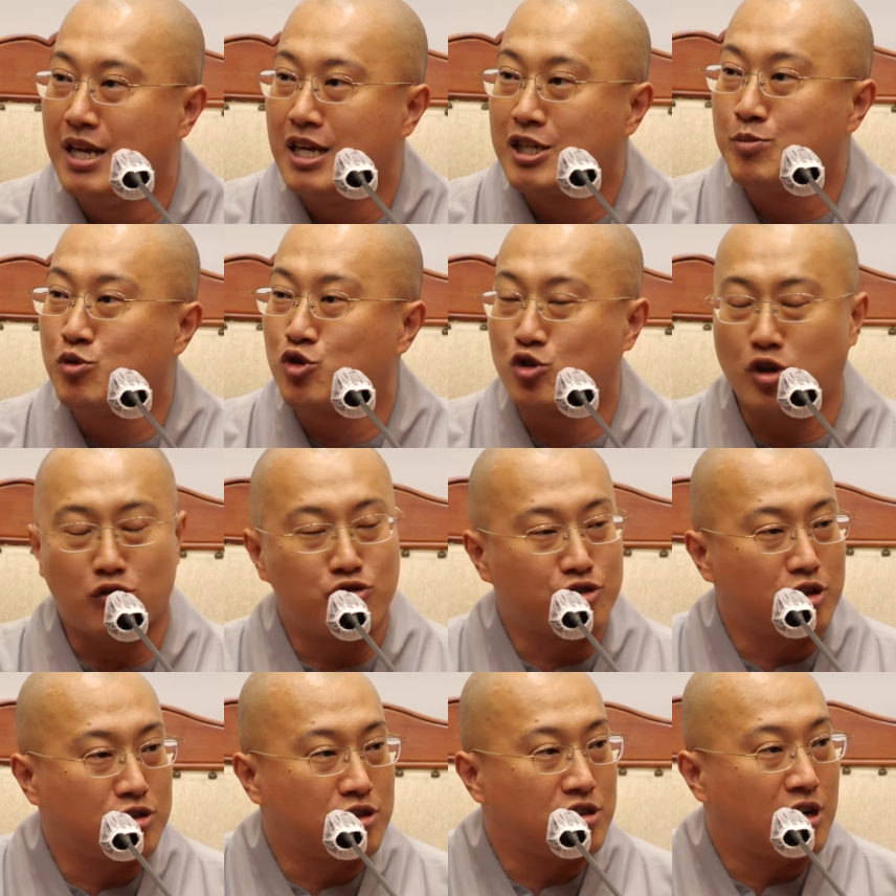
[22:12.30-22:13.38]
금수저
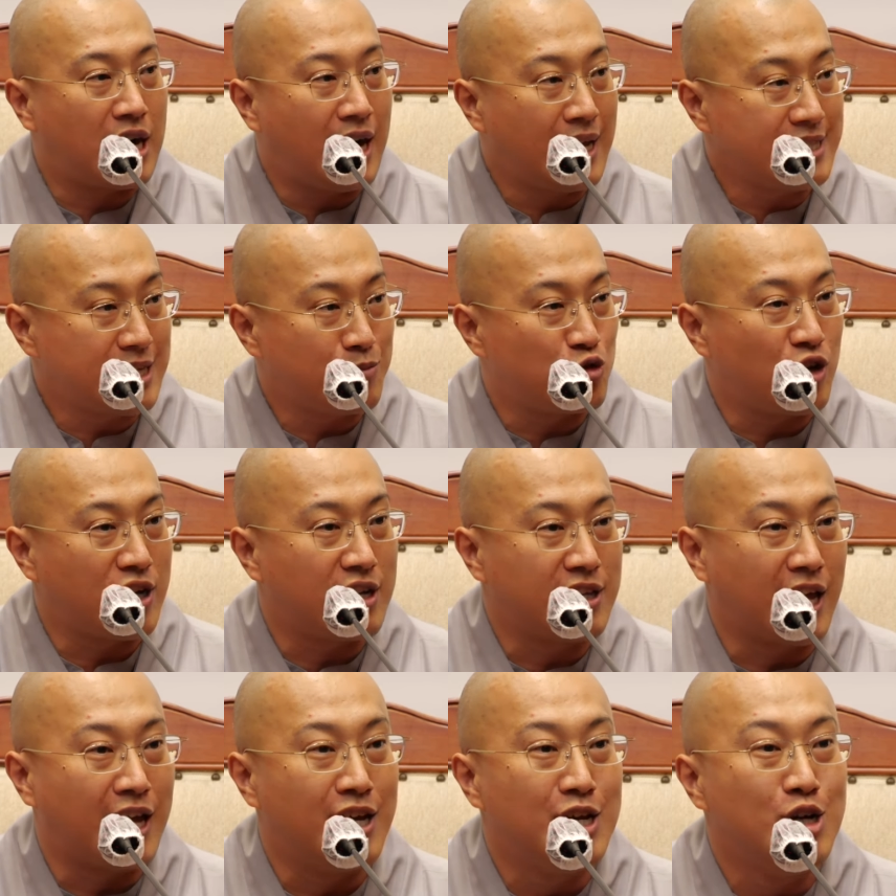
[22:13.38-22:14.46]
흑수저가 한참 유행일
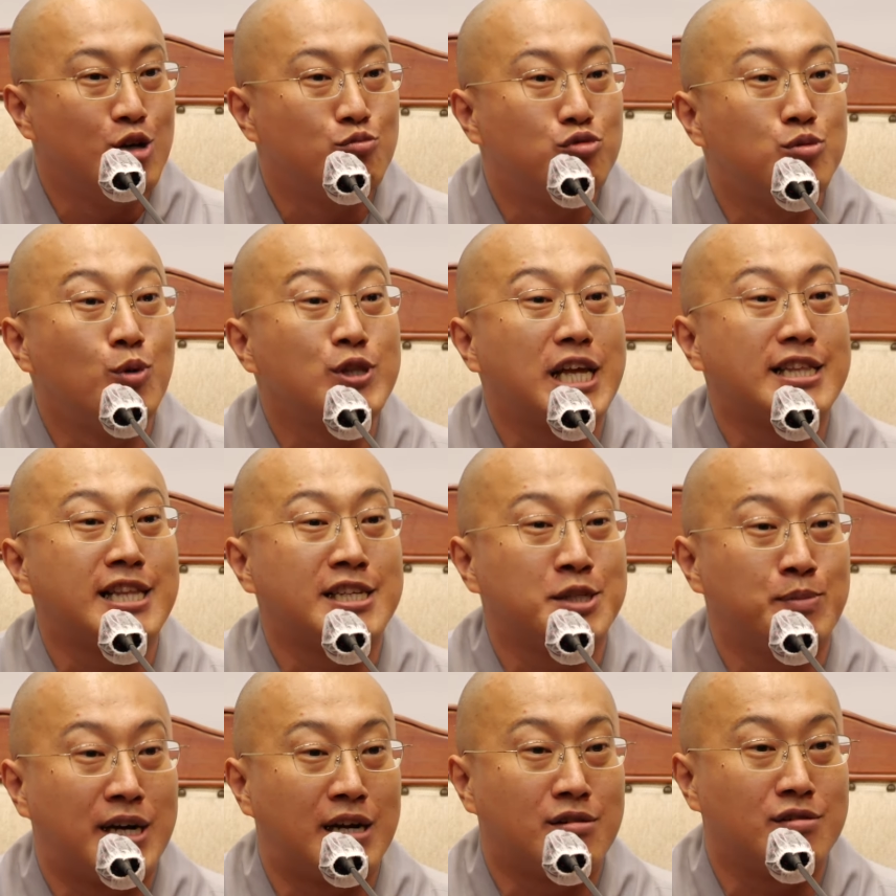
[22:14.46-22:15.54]
때 부모 탓하지
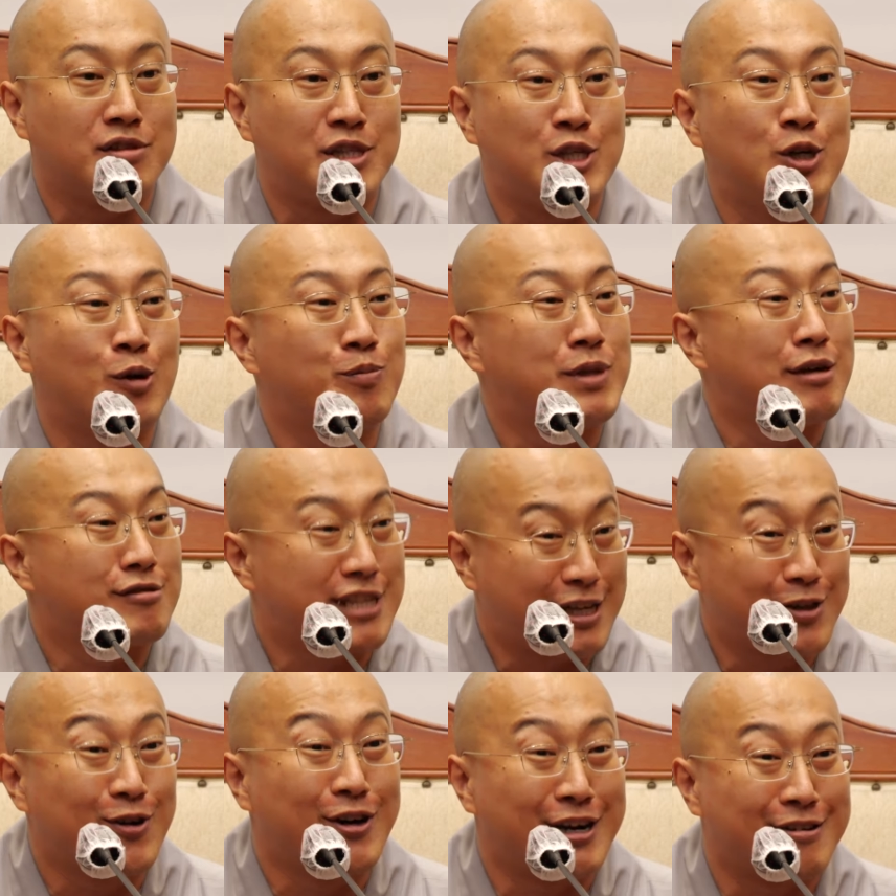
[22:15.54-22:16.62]
말라고 네 업대로
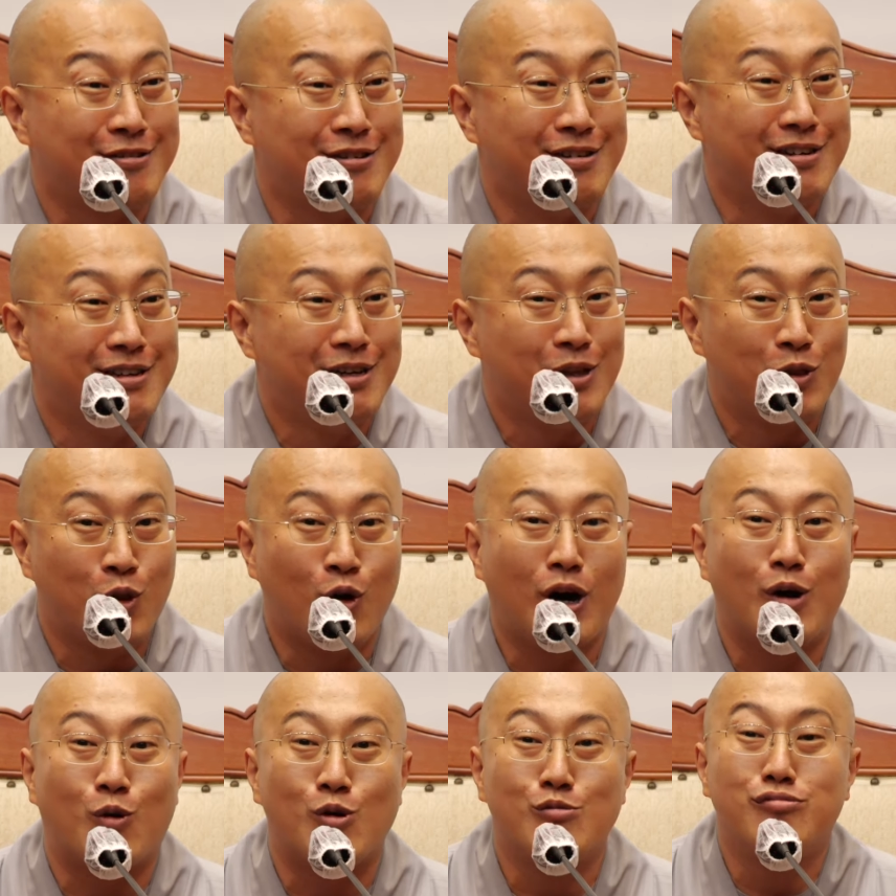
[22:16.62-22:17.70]
사는 거라고
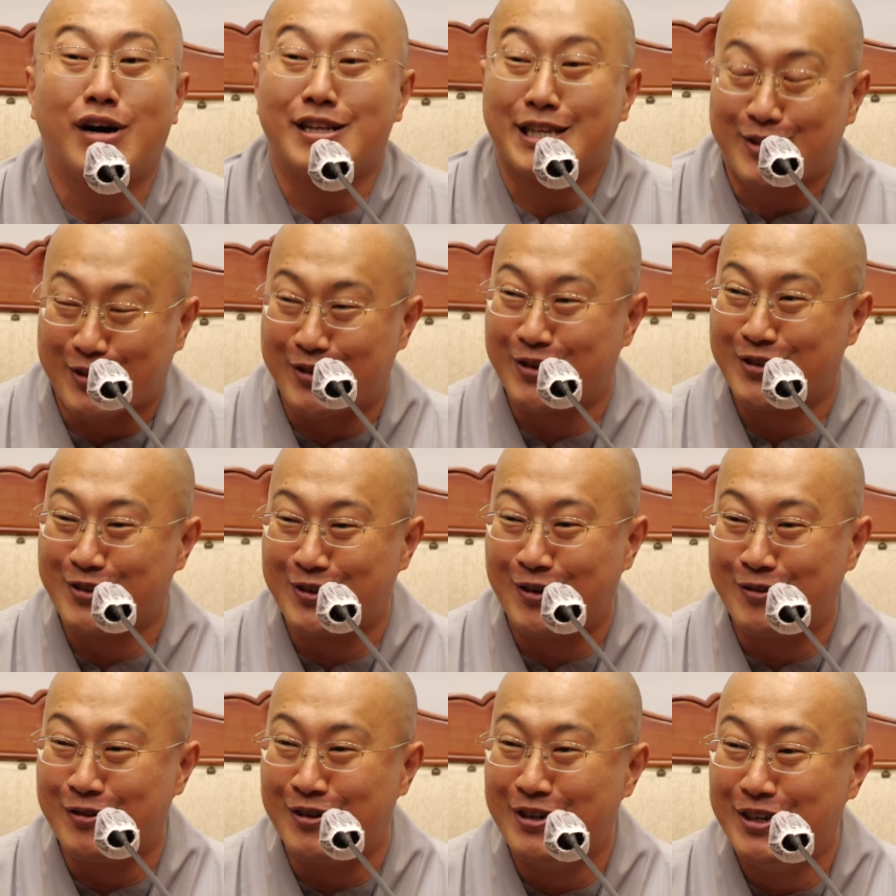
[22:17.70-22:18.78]
너가 공부 안 해서 그러는
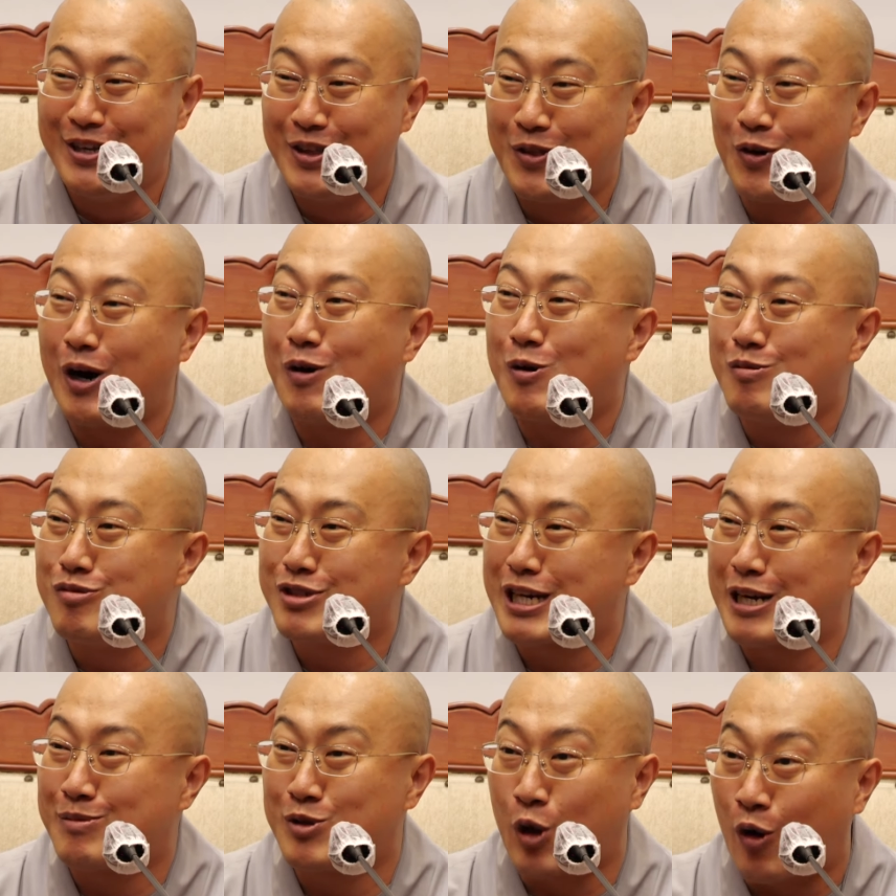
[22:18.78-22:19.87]
거고 너가 공부
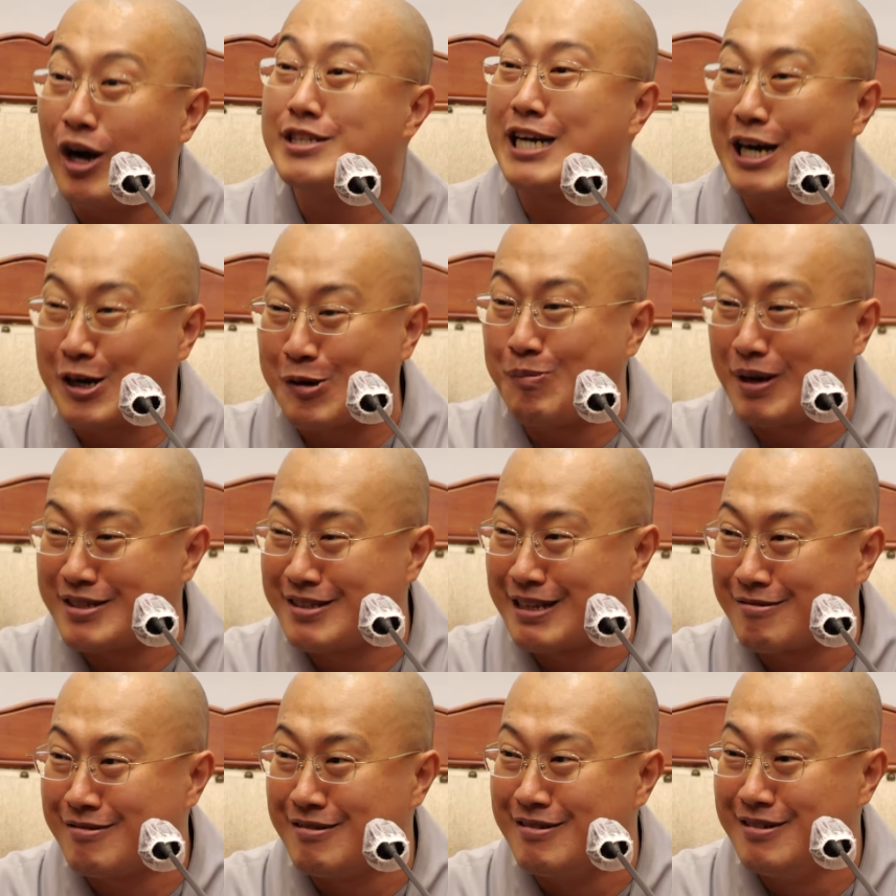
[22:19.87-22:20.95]
잘하면 너가 장학금
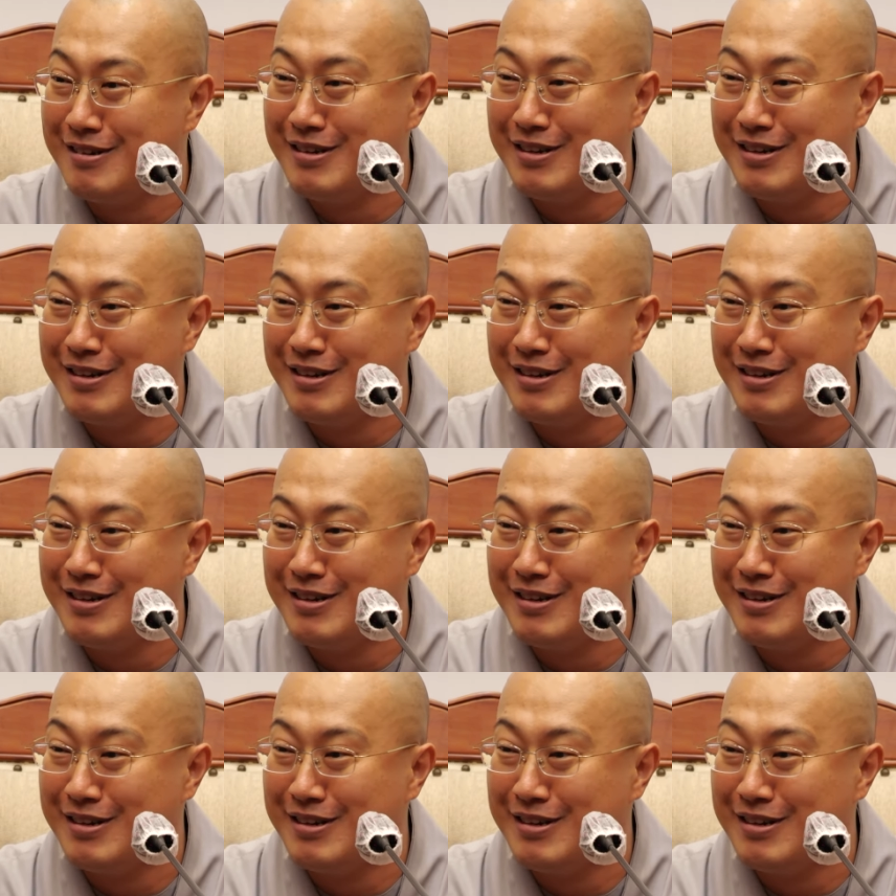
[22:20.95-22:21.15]
받는다고